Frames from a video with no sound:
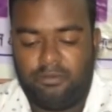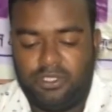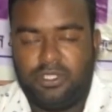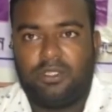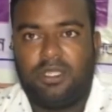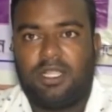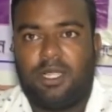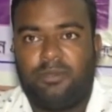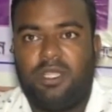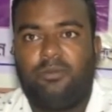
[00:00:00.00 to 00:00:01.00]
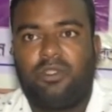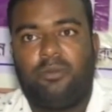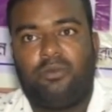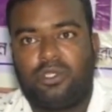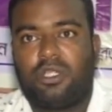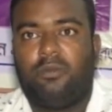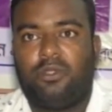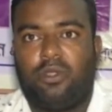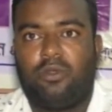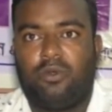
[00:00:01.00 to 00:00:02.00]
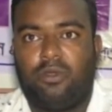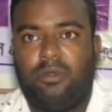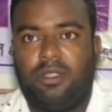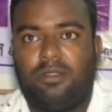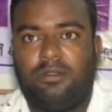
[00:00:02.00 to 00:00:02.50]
বিজয়ীতে ক্লাবদের মধ্যে পুরস্কার বিতরণ করবেন